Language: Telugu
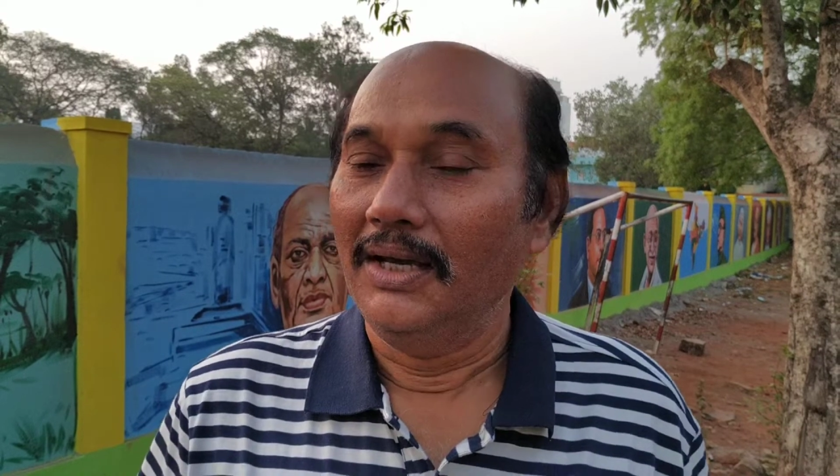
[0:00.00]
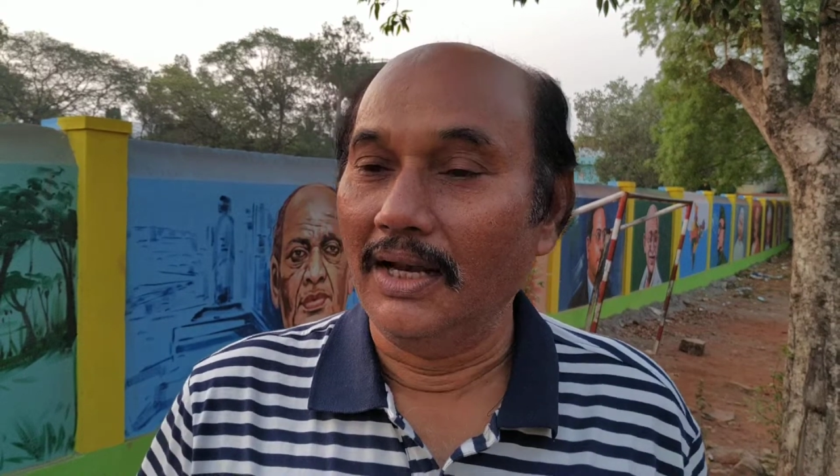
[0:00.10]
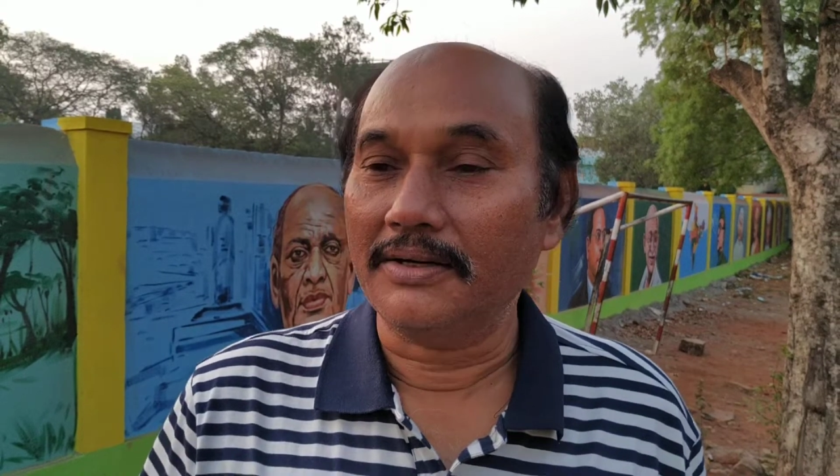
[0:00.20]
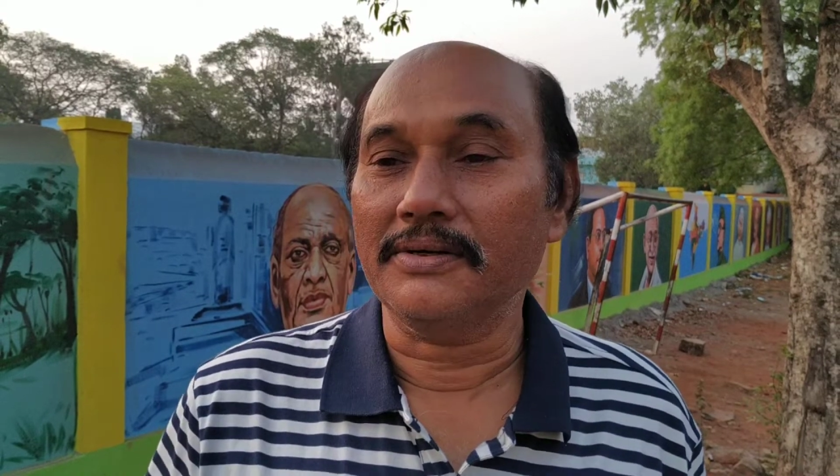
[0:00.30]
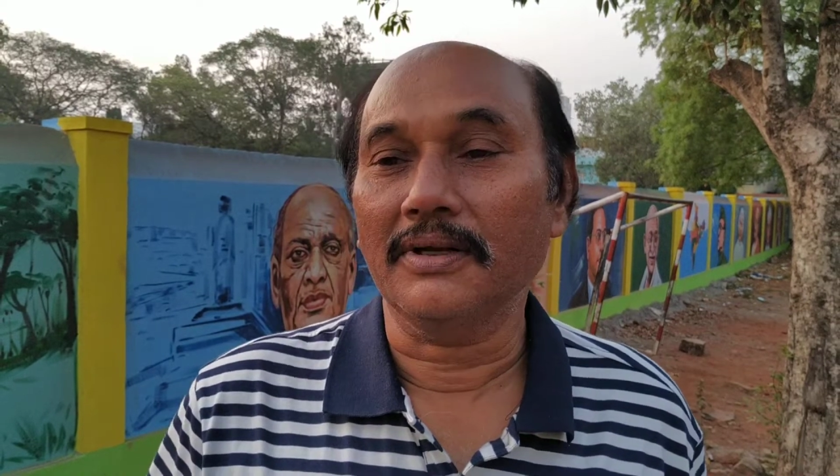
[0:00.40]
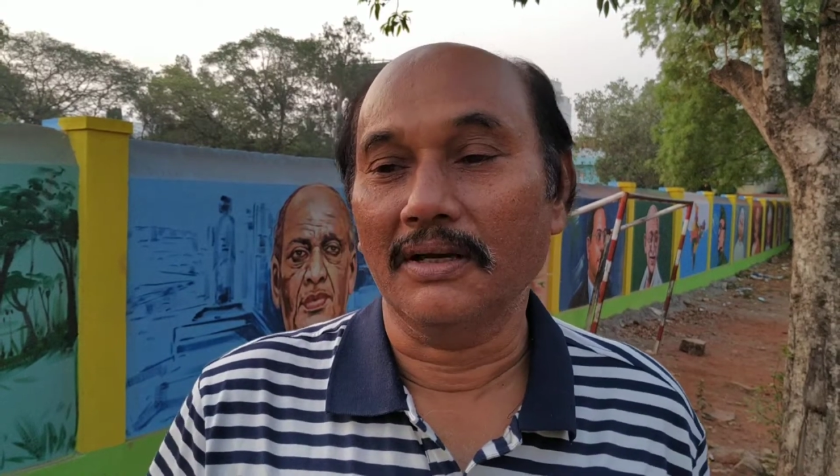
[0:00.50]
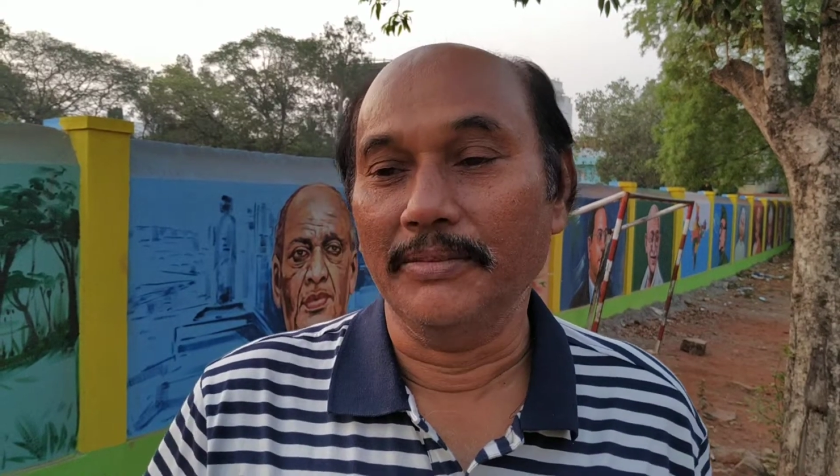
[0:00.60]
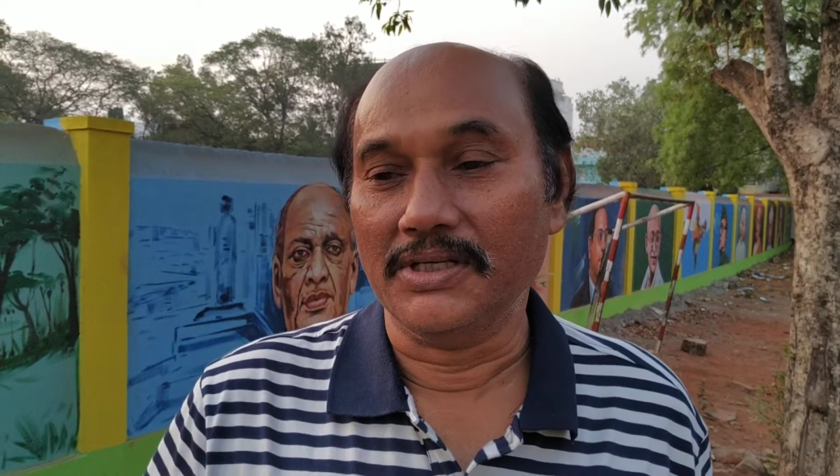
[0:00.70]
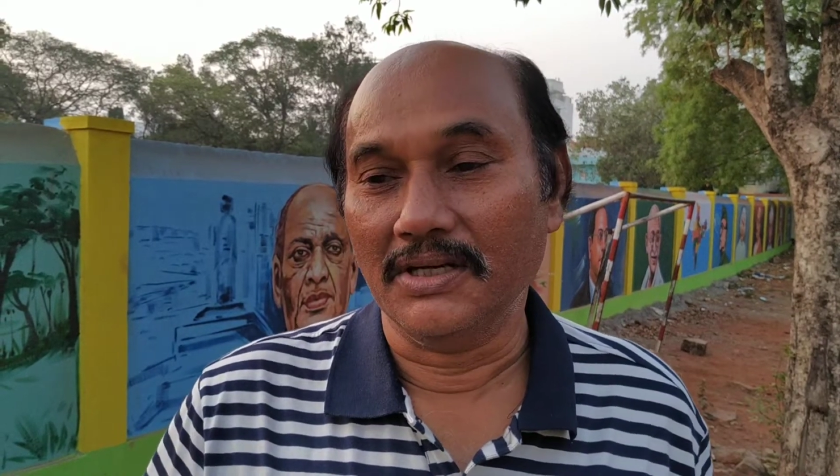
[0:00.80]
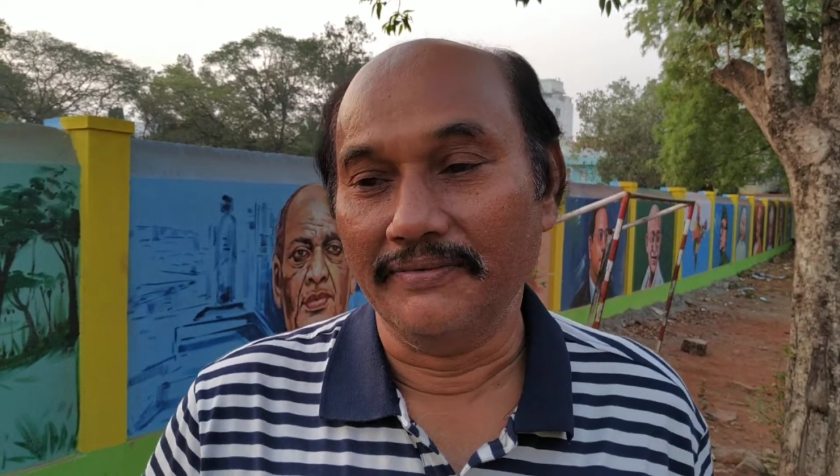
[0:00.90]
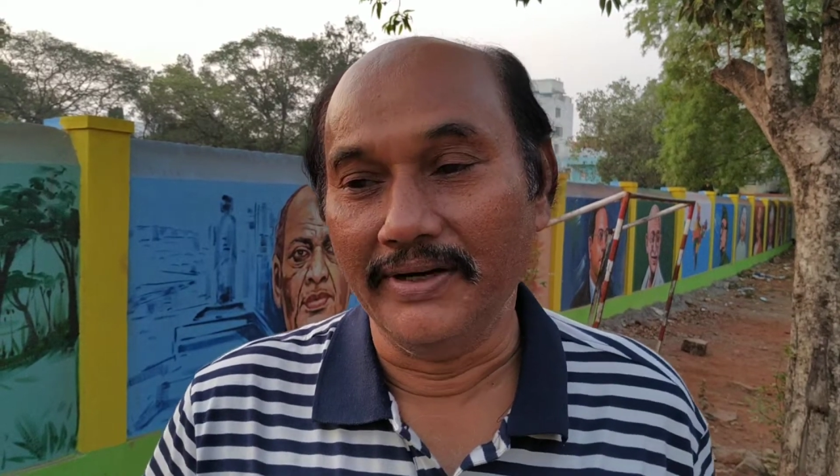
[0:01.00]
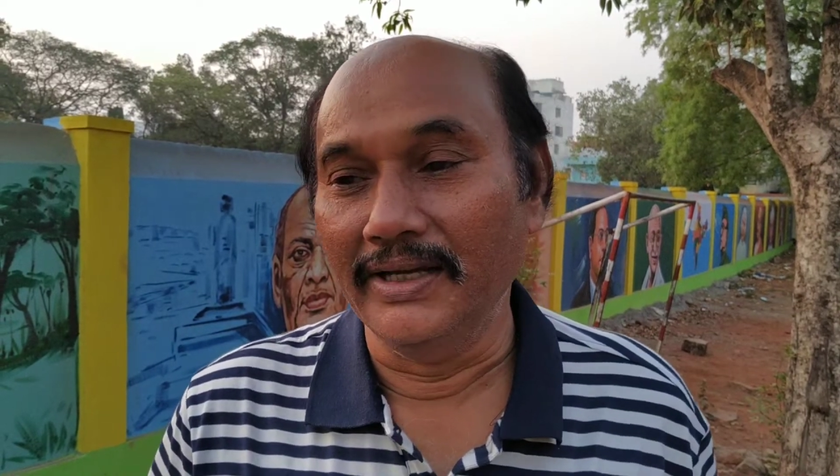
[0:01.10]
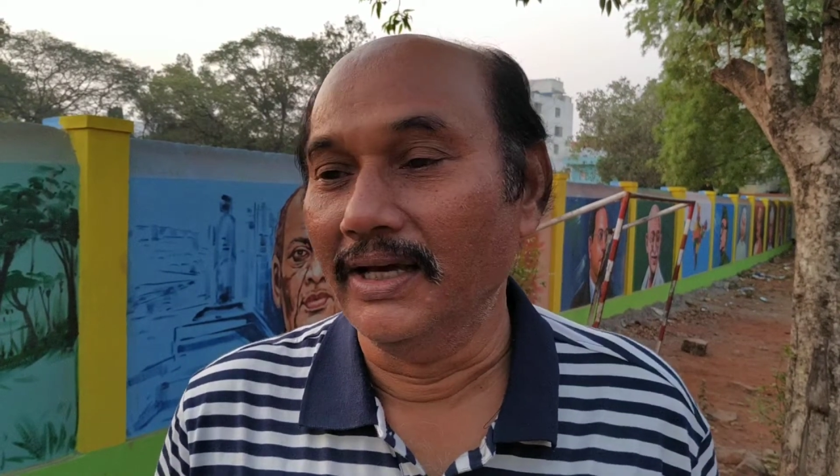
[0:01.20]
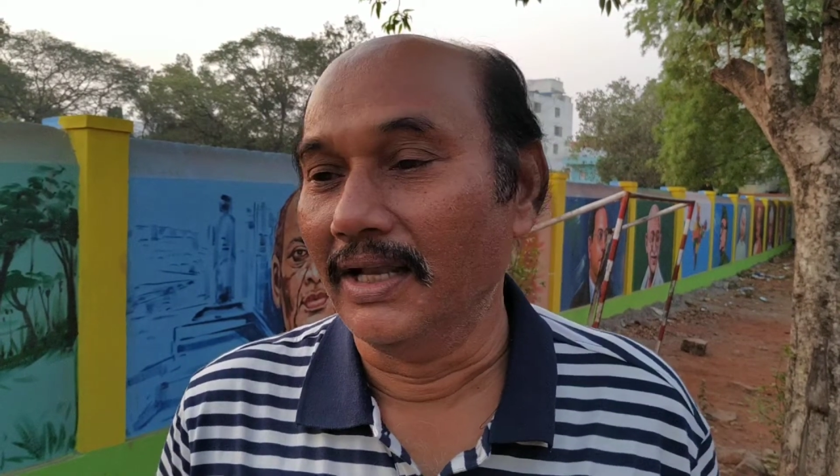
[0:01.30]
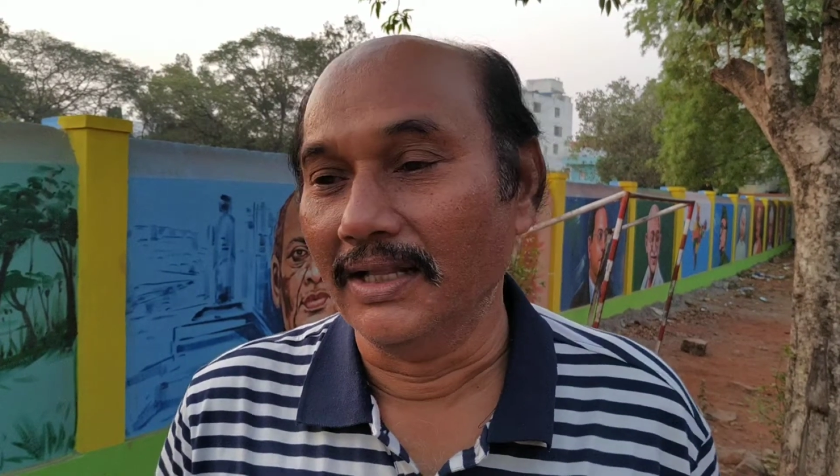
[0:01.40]
ఎలక్షన్ కమిషన్ ఆఫ్
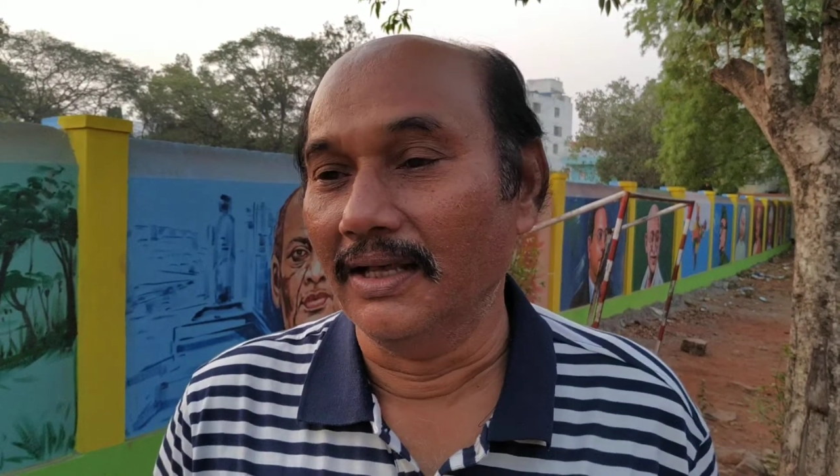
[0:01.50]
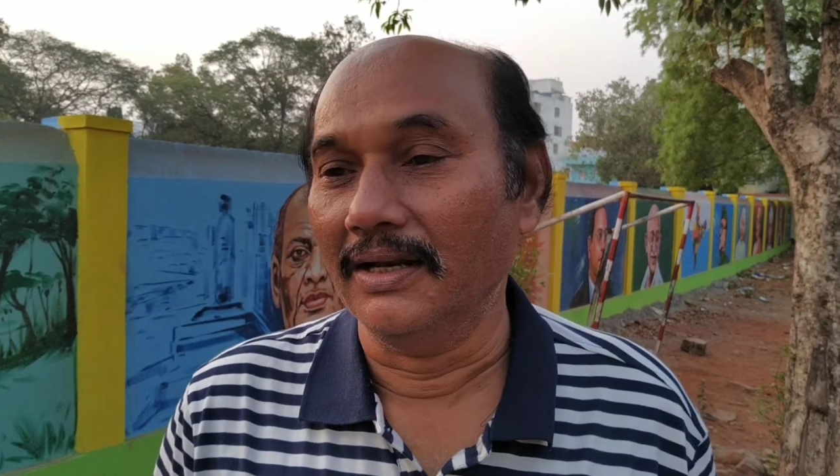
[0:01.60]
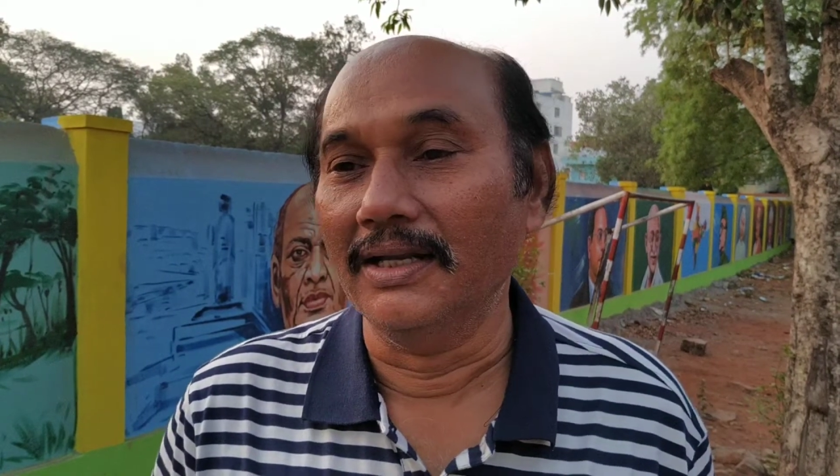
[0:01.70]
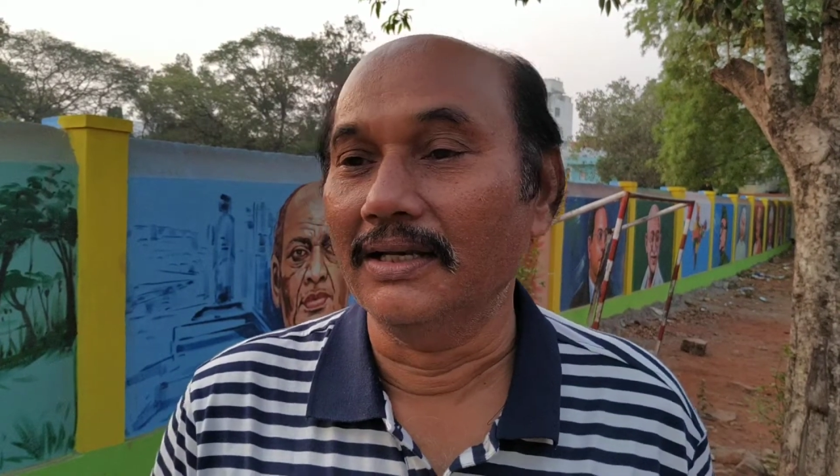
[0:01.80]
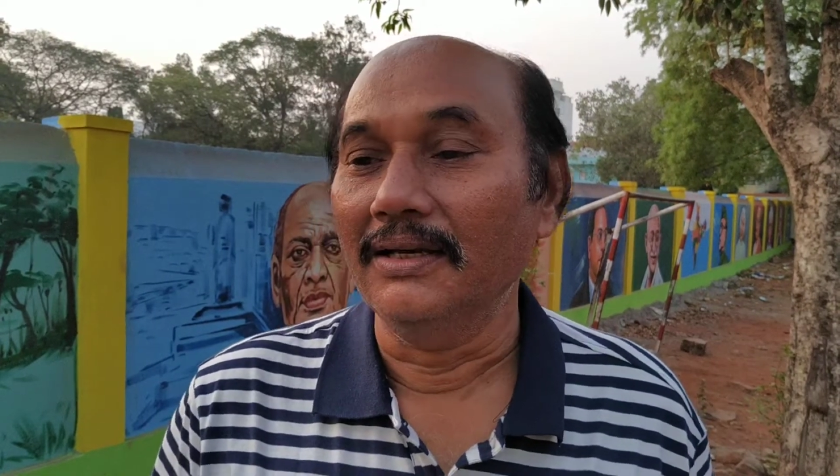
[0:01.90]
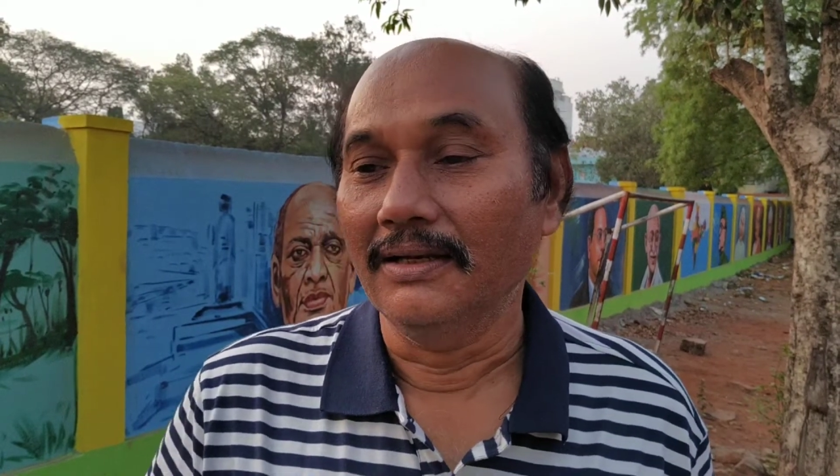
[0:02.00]
ఇండియా అనే దాన్ని